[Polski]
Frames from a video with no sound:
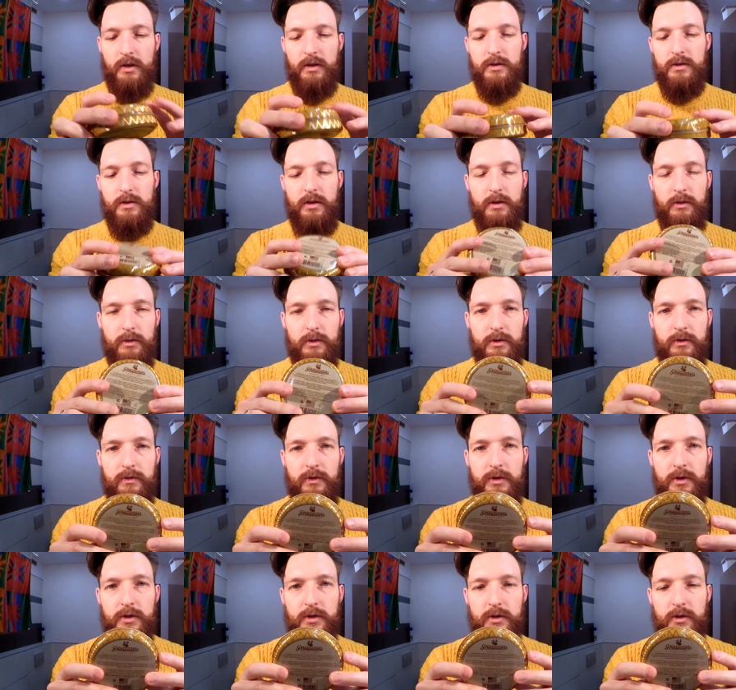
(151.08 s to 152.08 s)
Z tyłu
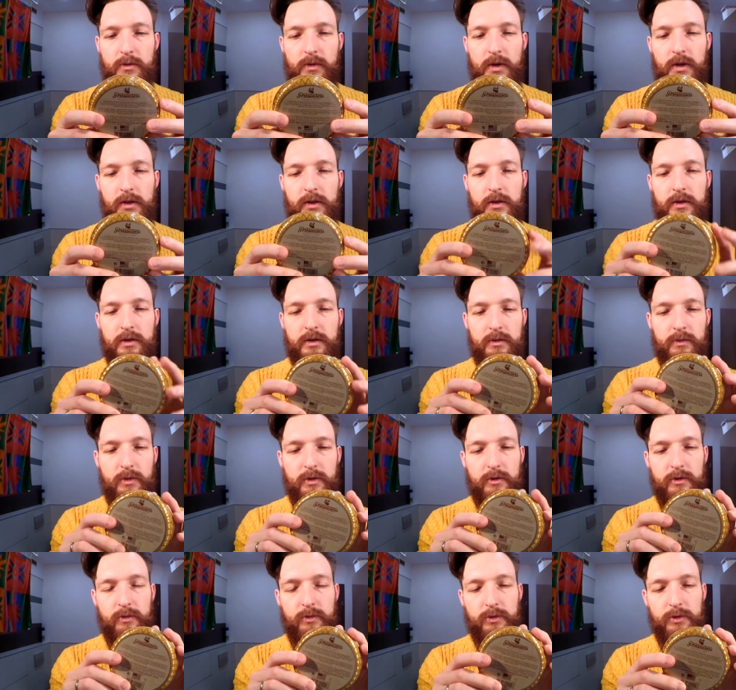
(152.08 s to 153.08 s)
oczywiście skład,
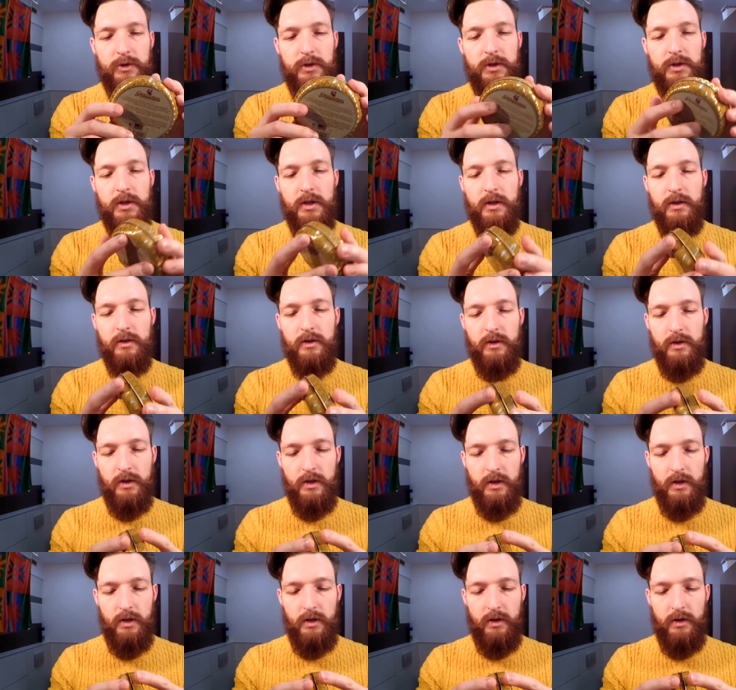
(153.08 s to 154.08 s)
sposób użycia
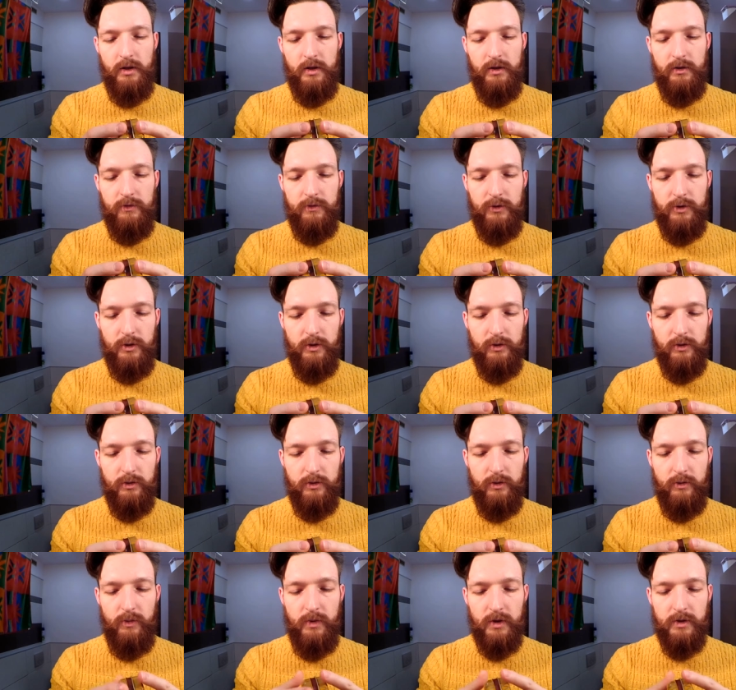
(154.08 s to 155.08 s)
w
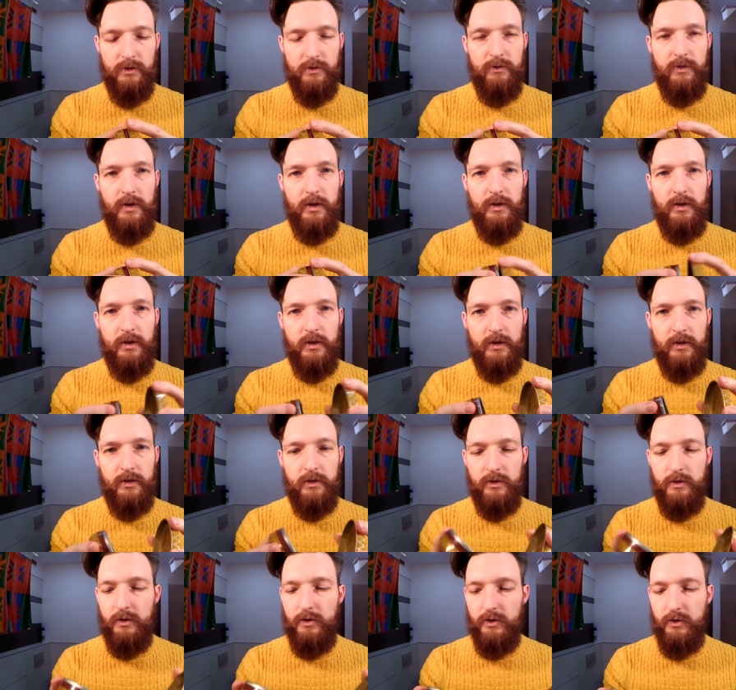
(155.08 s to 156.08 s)
środku bardzo fajna,
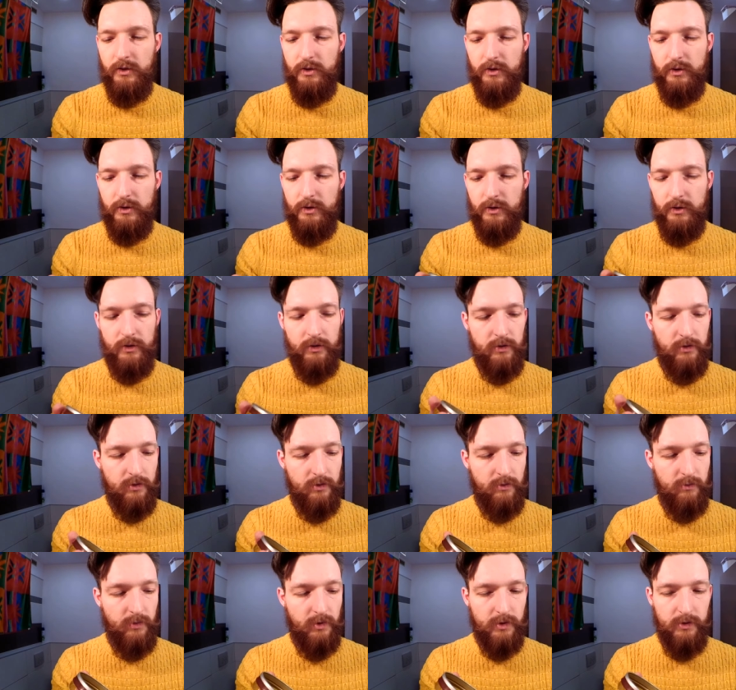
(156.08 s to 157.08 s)
e,
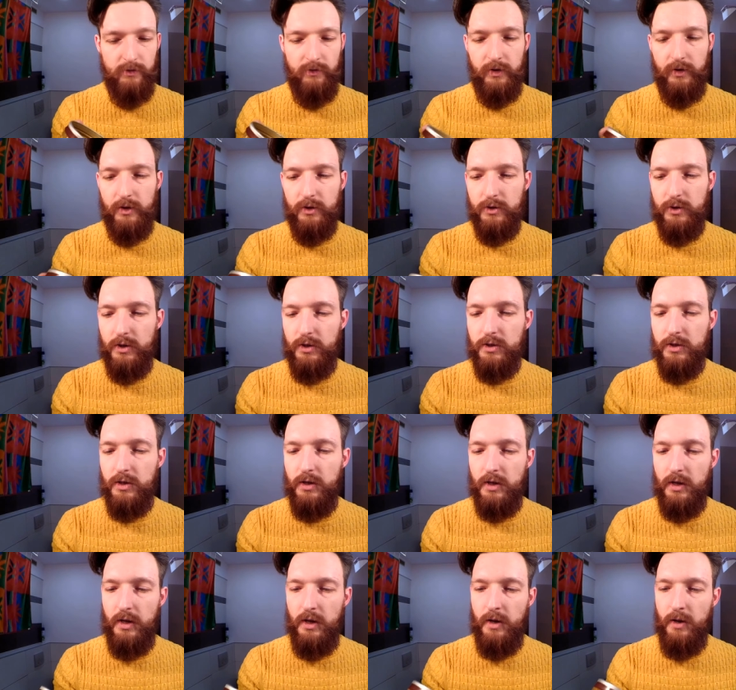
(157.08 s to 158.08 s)
bardzo fajna rzecz.
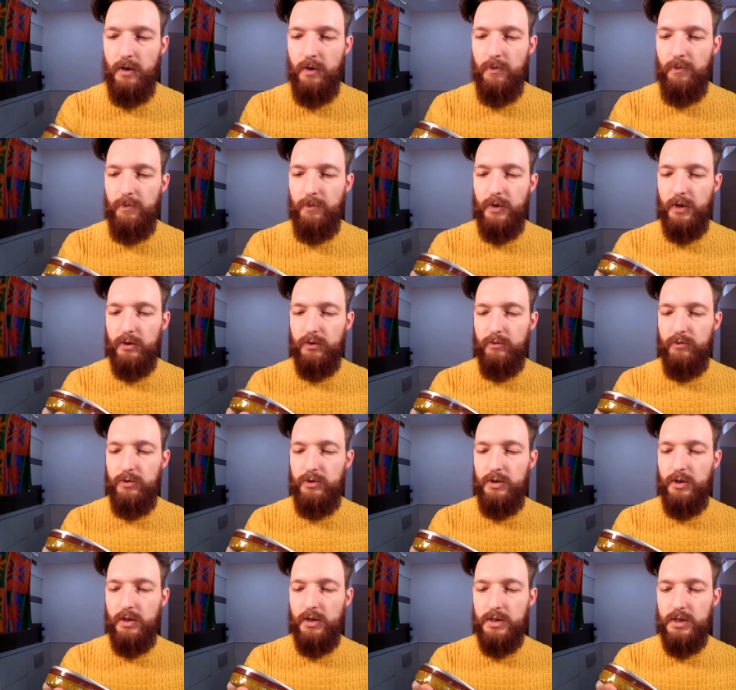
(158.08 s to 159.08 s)

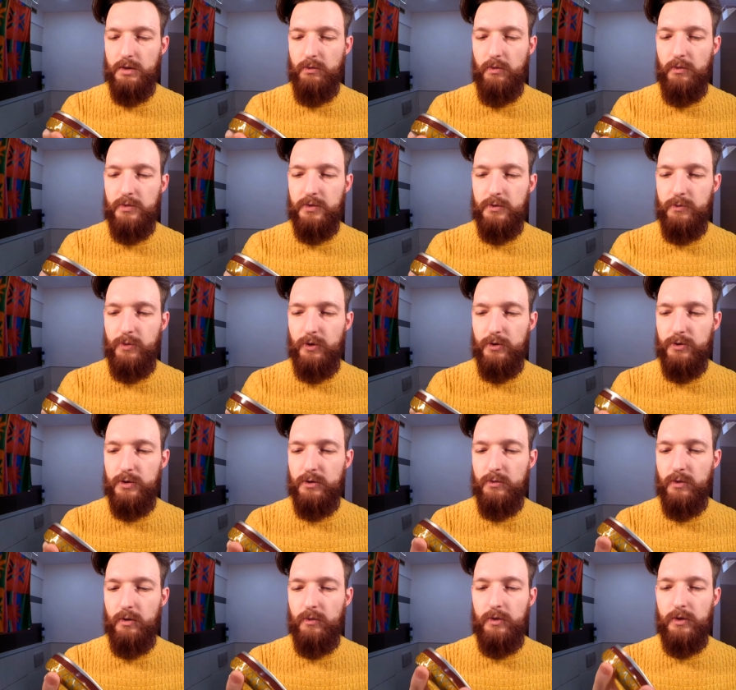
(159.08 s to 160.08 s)
Mianowicie na samym
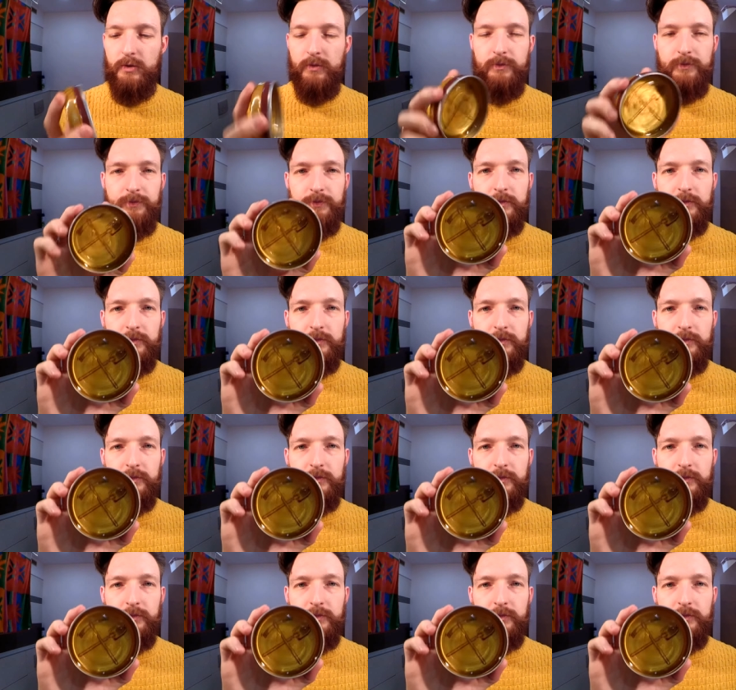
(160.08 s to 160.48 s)
spodzie mamy